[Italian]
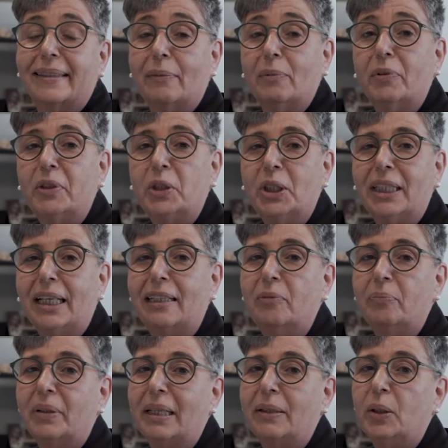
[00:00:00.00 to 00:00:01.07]
Siamo vicini
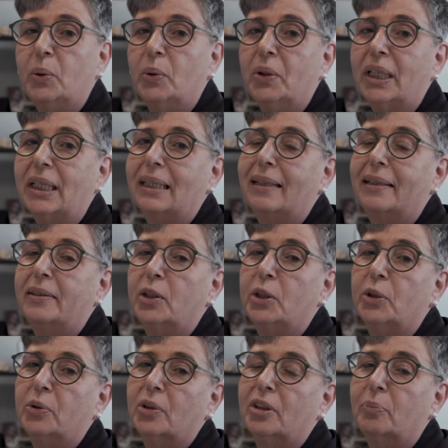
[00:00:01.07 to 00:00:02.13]
all'imprenditore nelle
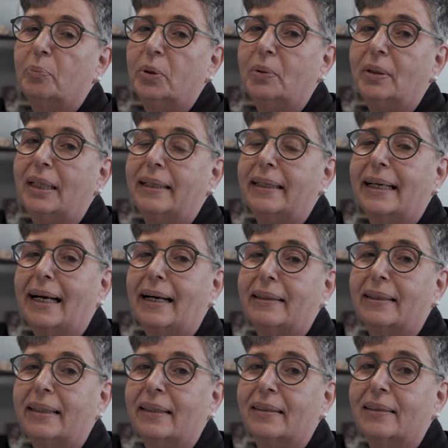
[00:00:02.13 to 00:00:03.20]
decisioni più
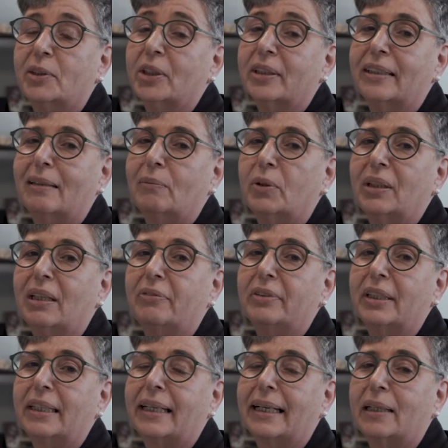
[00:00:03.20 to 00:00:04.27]
delicate, cerchiamo di
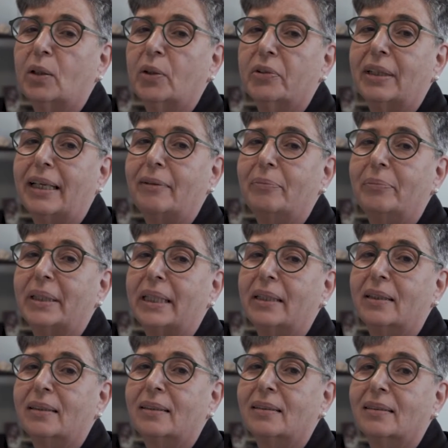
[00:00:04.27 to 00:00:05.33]
affiancarlo
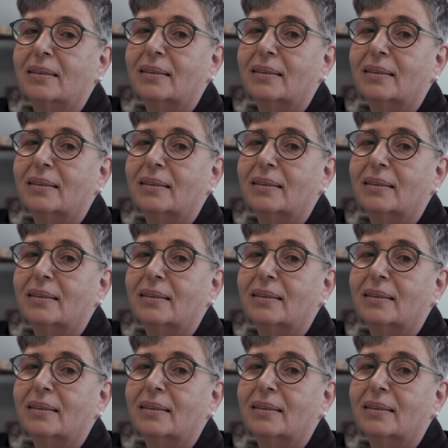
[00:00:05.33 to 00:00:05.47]
sempre.